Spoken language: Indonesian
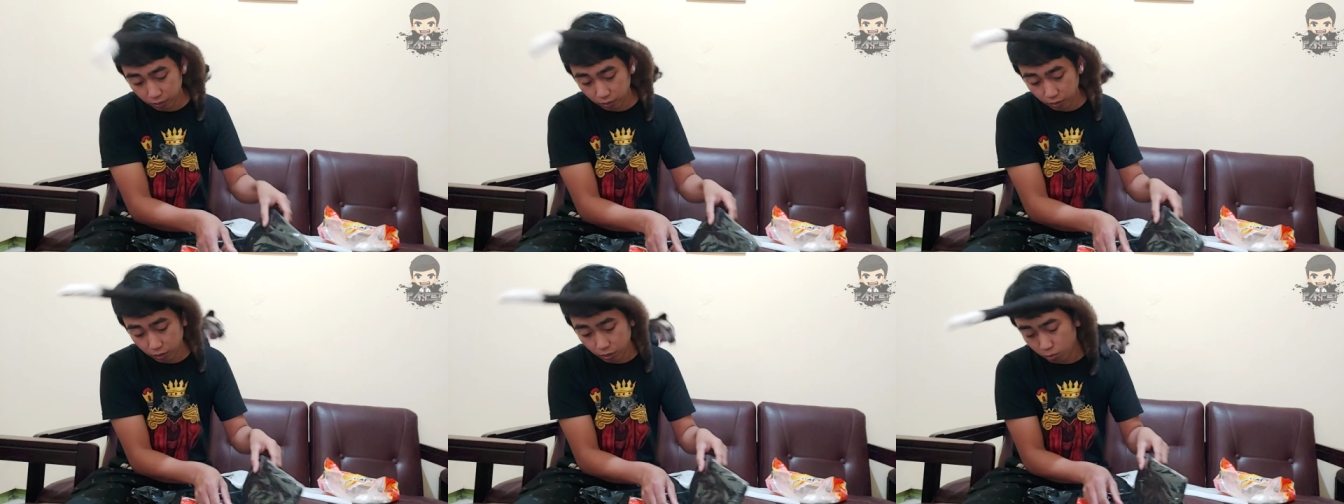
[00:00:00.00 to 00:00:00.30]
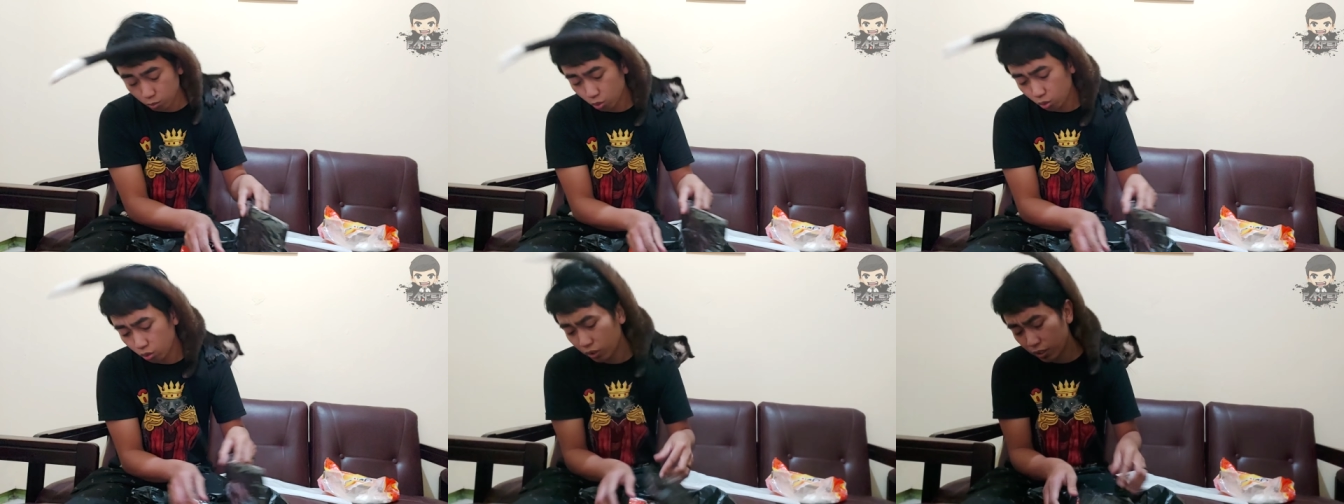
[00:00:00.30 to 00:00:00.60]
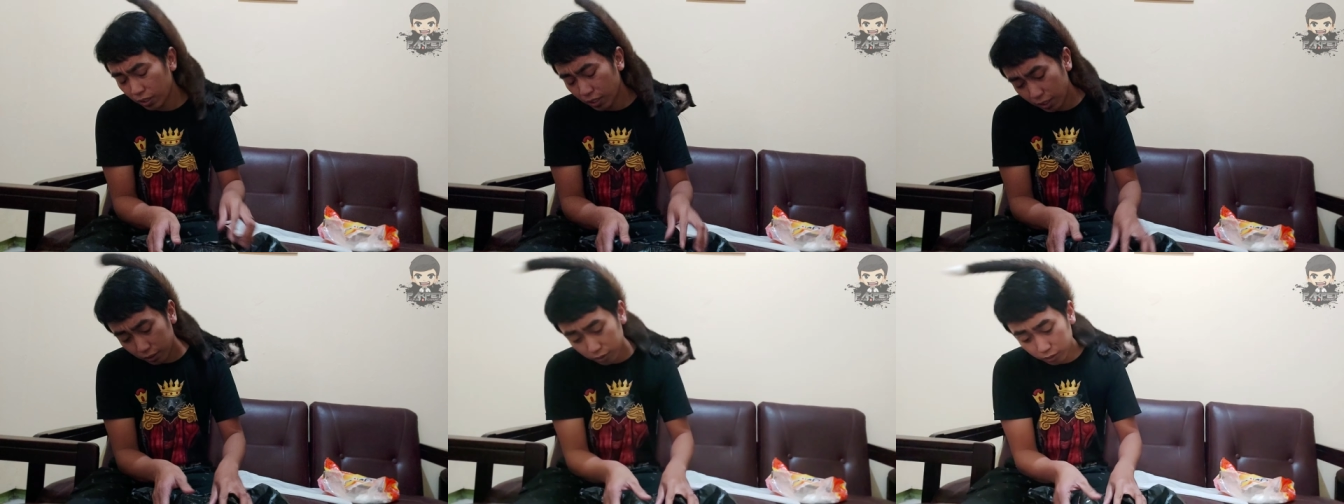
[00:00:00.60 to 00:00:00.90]

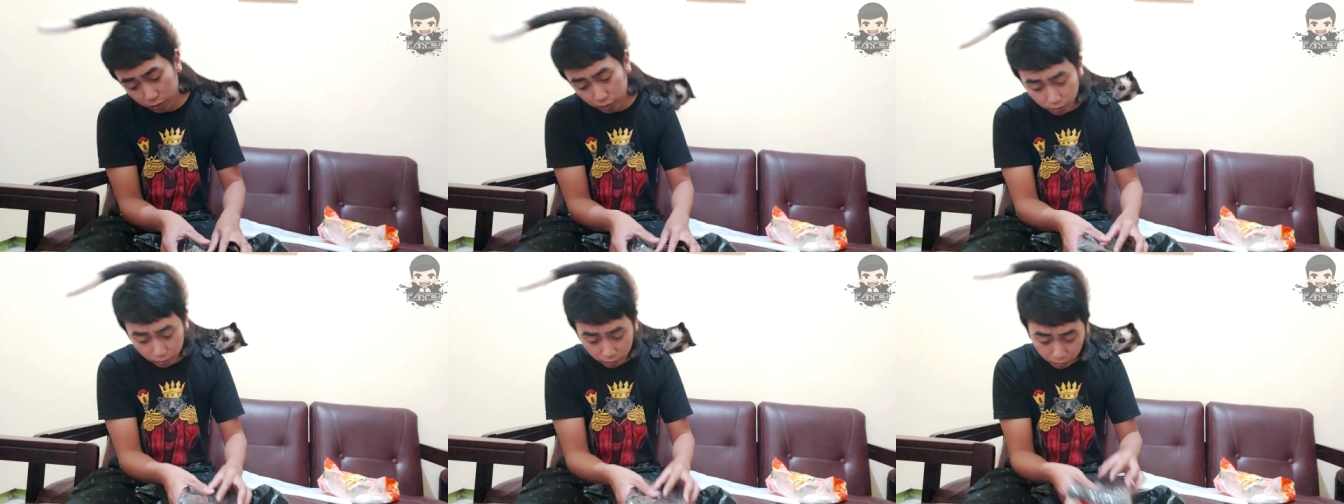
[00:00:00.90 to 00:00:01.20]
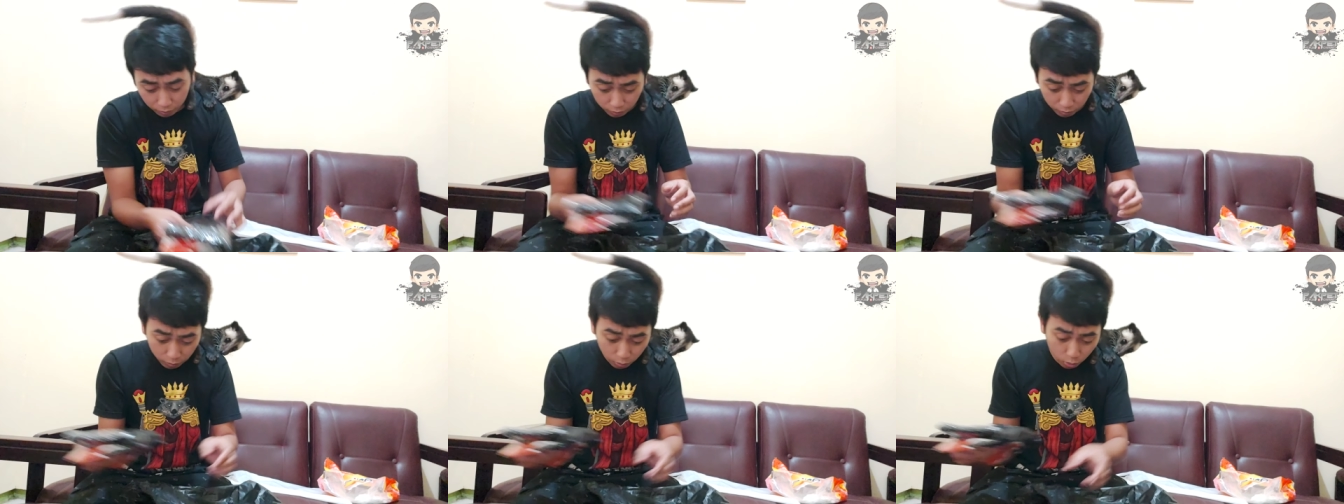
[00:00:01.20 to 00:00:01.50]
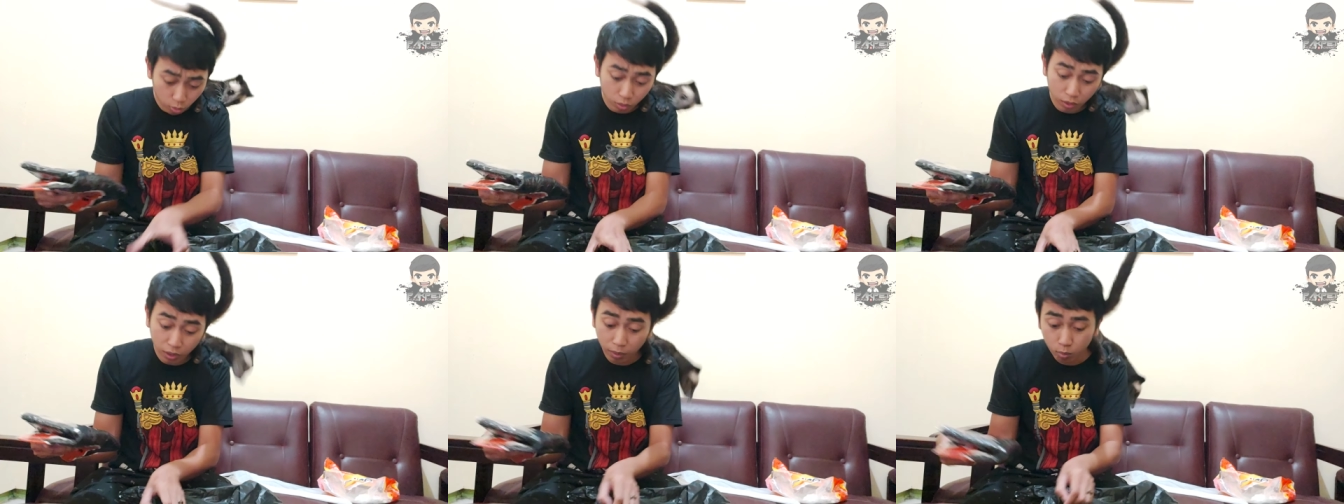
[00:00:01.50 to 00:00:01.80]
Kemudian
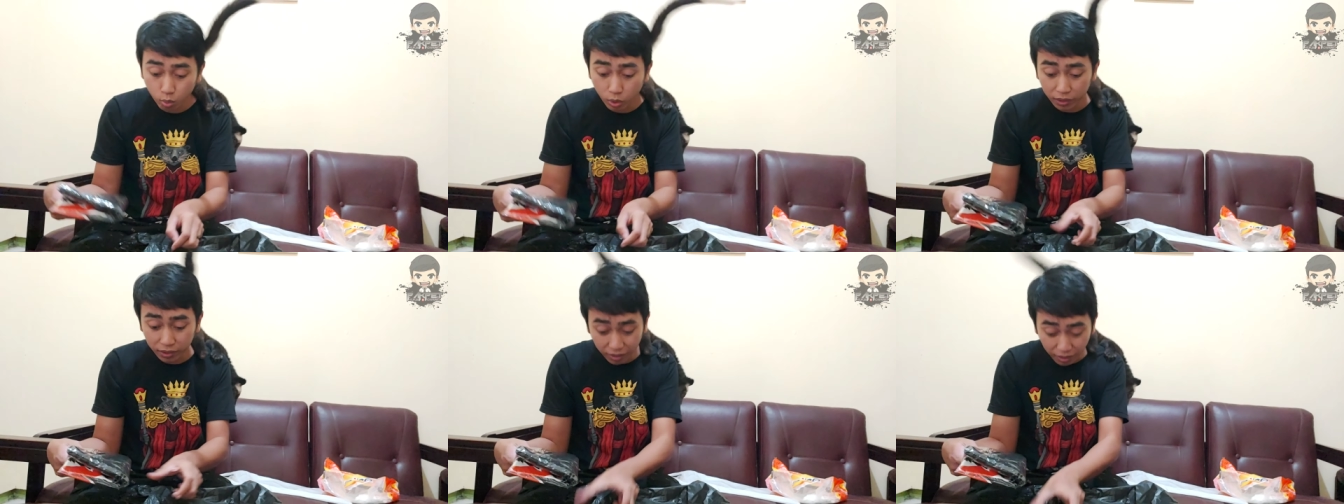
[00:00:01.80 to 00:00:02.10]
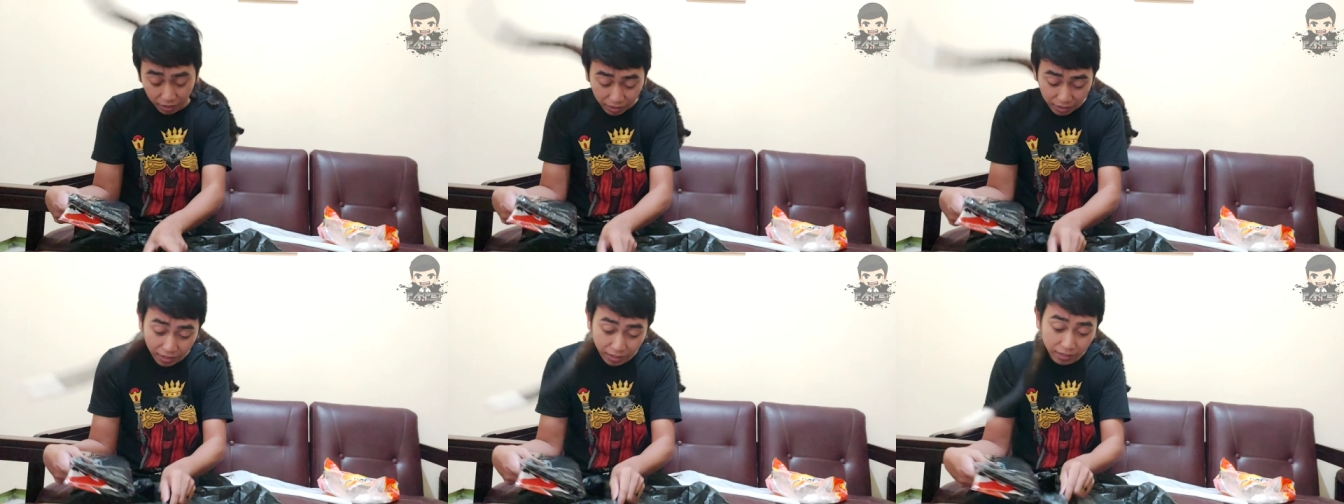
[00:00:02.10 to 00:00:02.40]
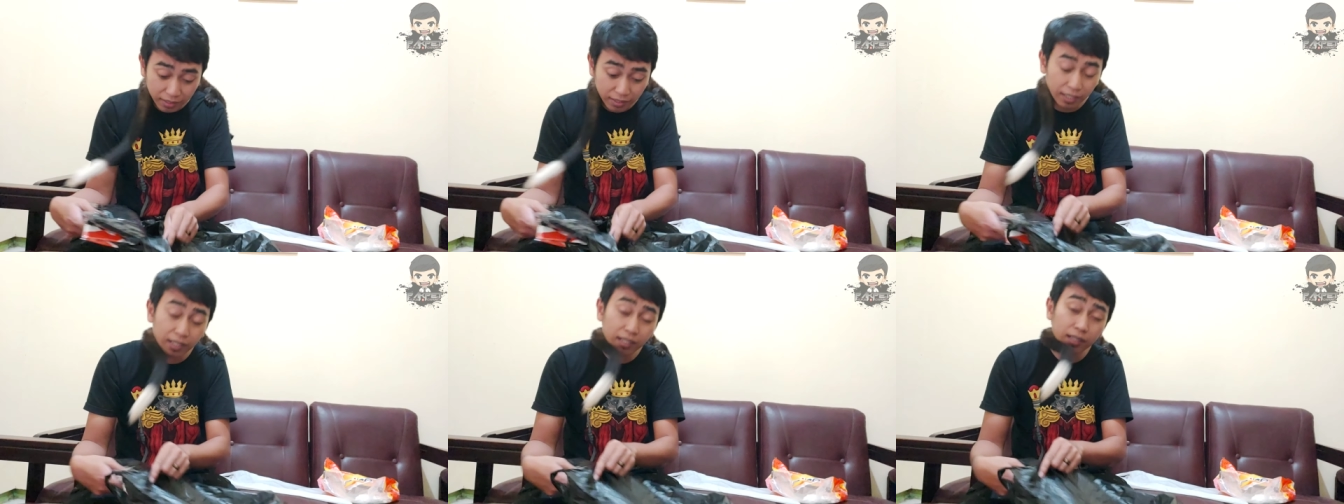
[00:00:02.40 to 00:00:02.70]
juga buat
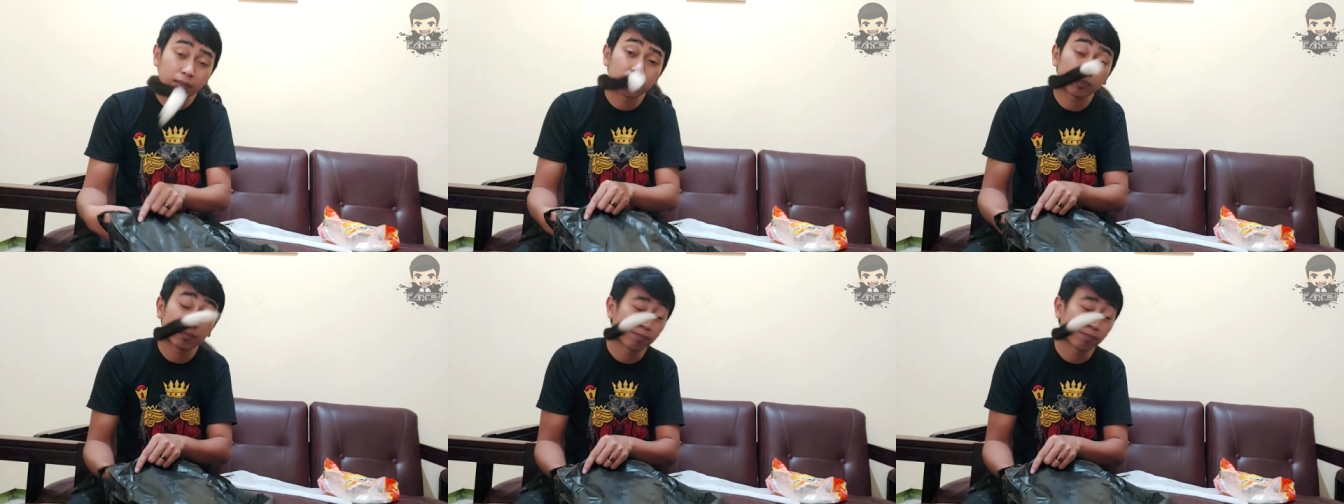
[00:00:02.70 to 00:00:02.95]
kalian yang